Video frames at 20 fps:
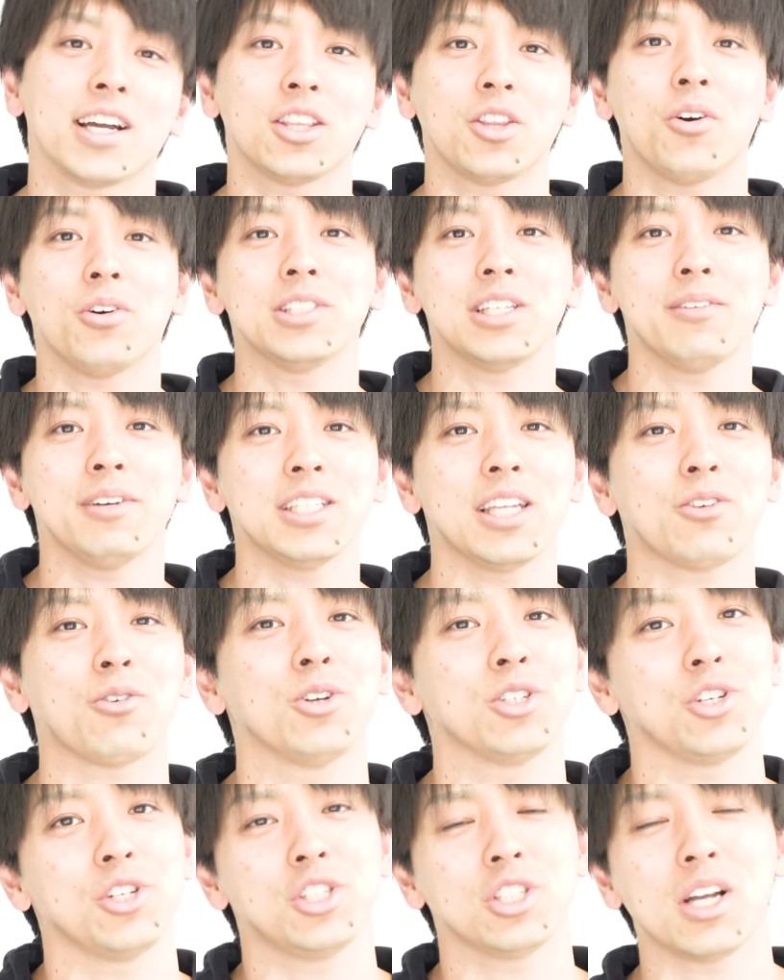りがとうございました。
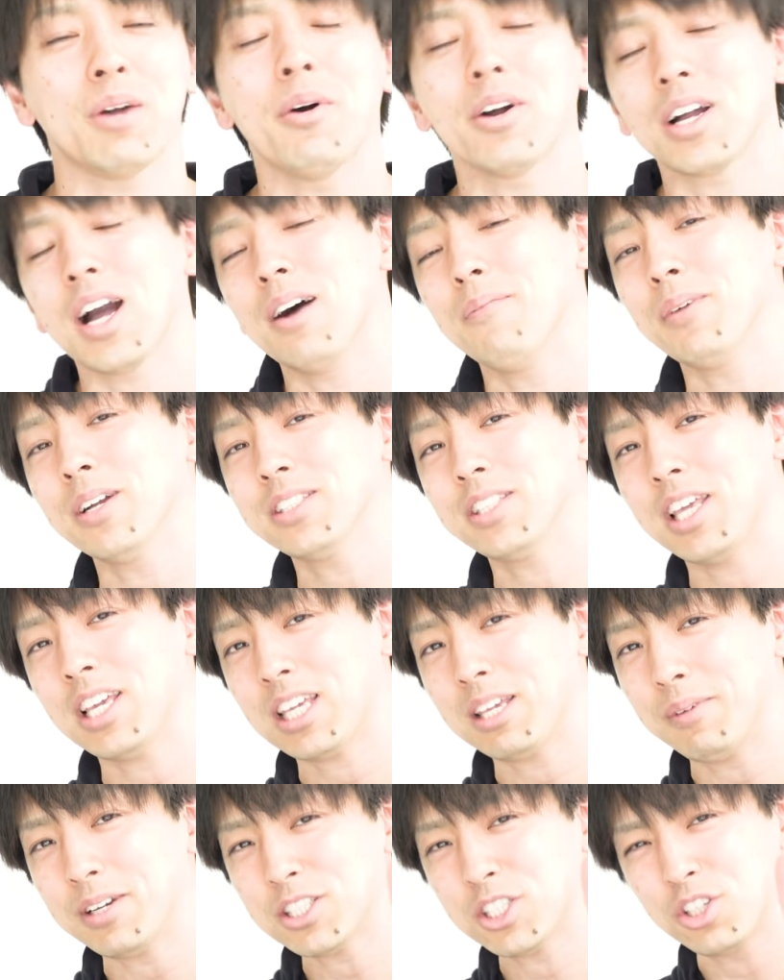今週1週間も頑張って
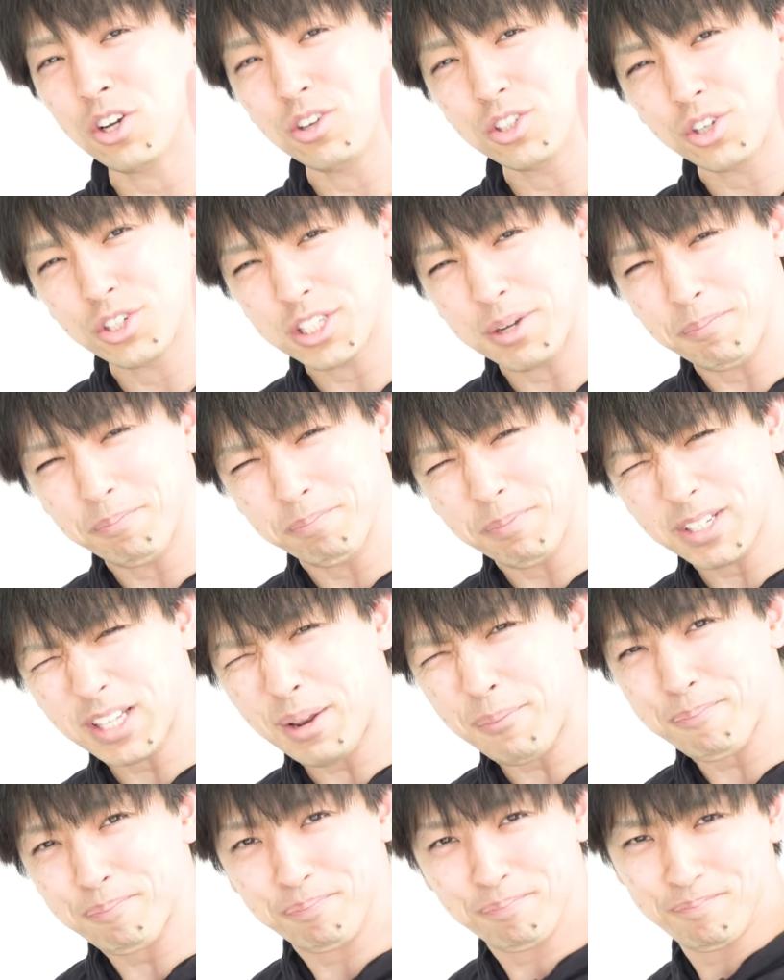いきましょう。それじゃ、ま
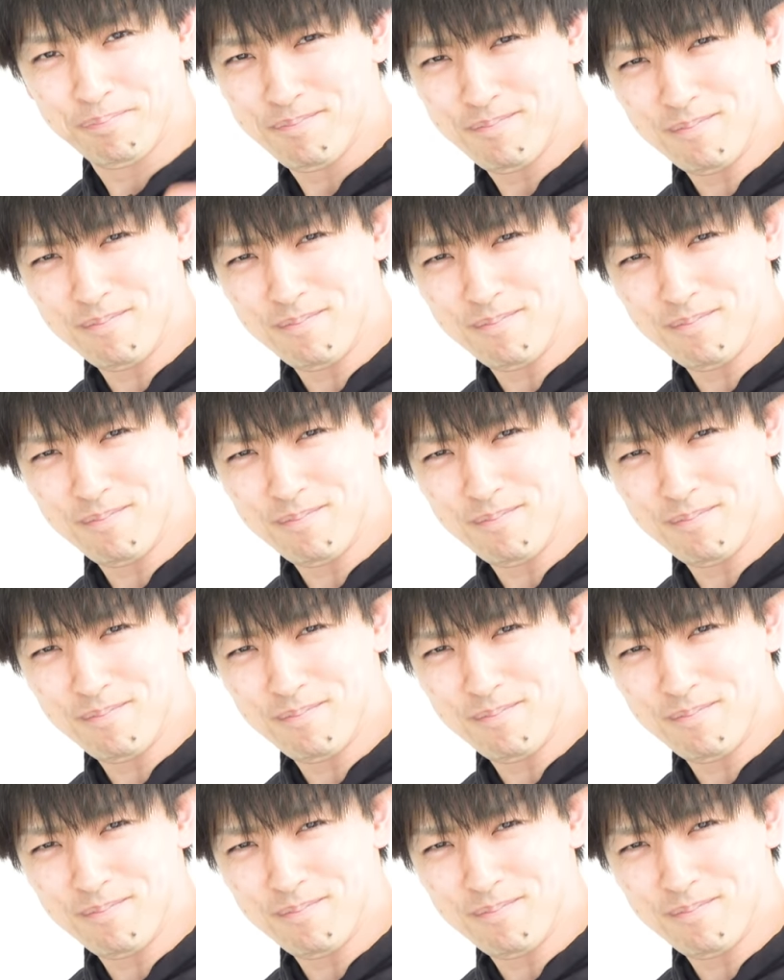たね